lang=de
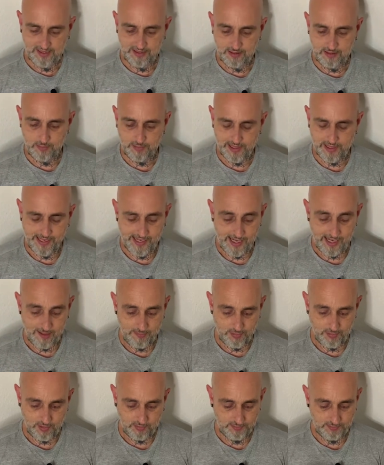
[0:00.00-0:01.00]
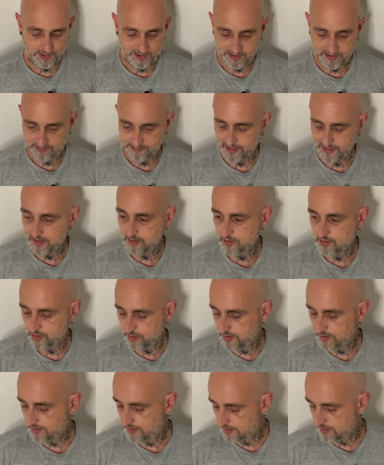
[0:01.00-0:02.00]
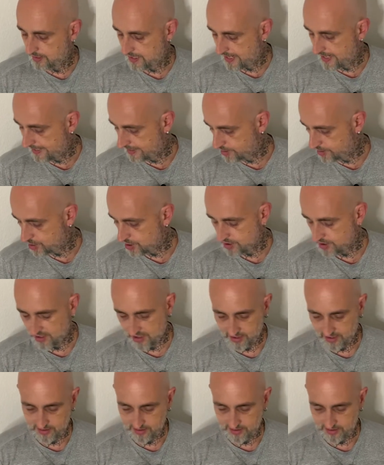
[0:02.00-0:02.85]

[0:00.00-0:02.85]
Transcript: dabei habe und ein bisschen Werkzeug, Axt,